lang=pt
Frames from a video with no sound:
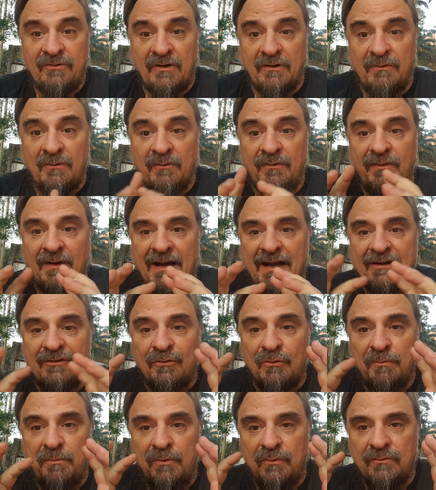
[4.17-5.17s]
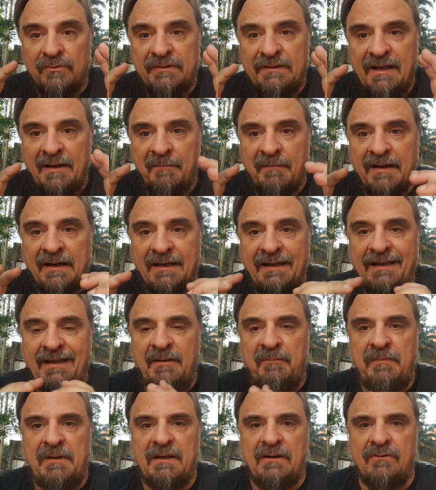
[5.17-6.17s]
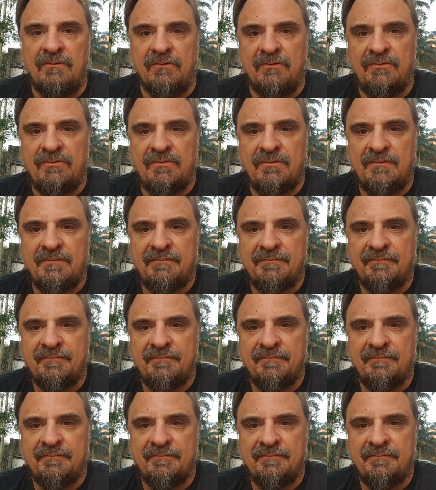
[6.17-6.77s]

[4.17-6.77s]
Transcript: nós vamos falar sobre o tema inimigos.